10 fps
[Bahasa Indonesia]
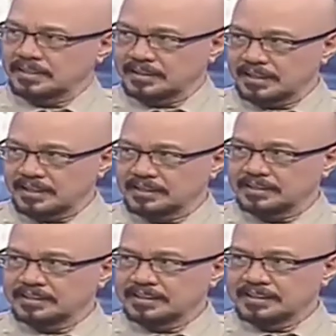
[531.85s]
okay, nanti
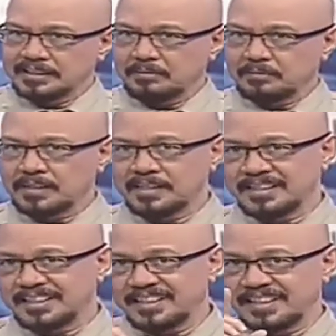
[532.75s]
cerita
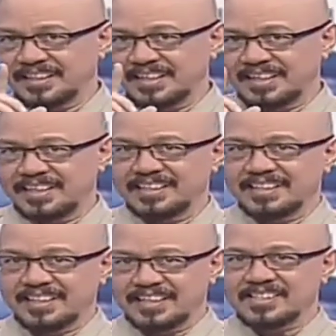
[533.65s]
tapi
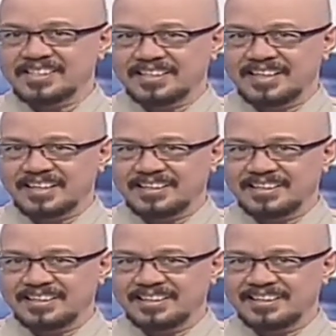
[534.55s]
kita rehat
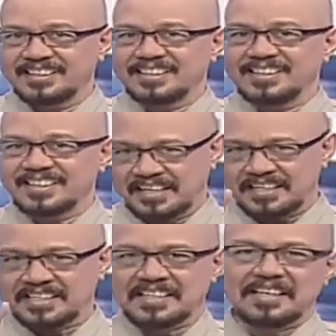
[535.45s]
sejenak,
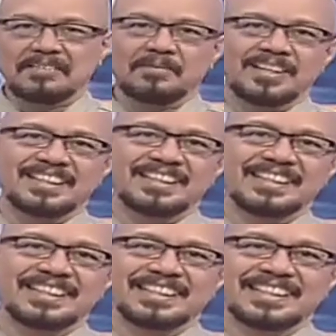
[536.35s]
saya akan segera
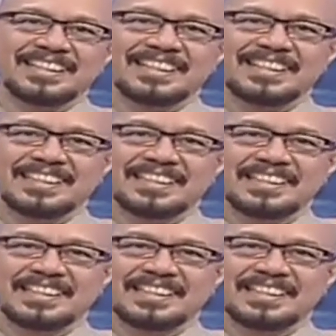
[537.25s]
kembali.